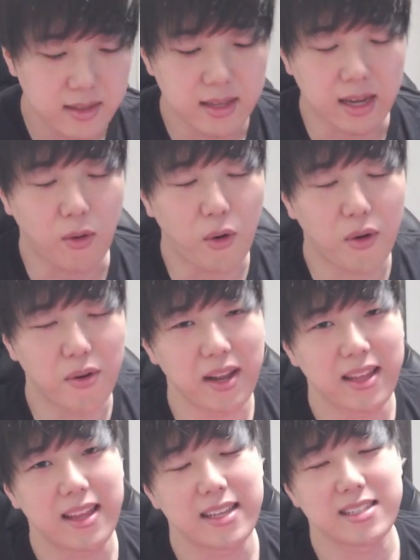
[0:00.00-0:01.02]
いや、こ
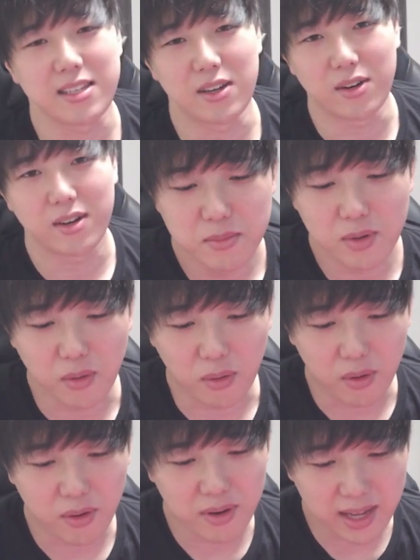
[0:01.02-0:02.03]
れですよ。もう
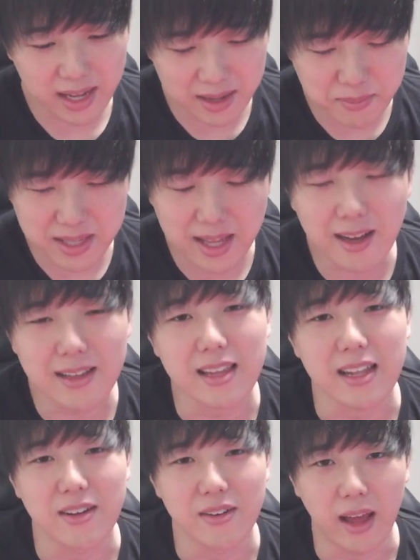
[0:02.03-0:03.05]
これが見たかっ
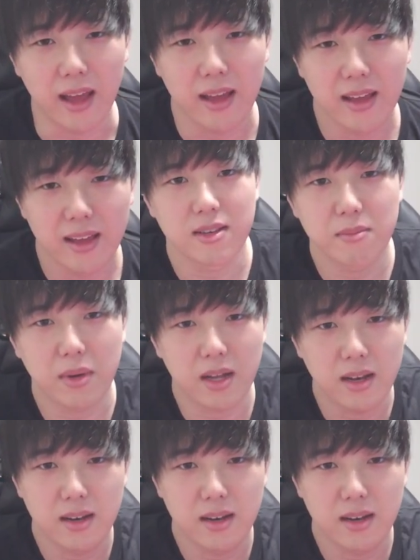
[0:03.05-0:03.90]
たね、俺。今、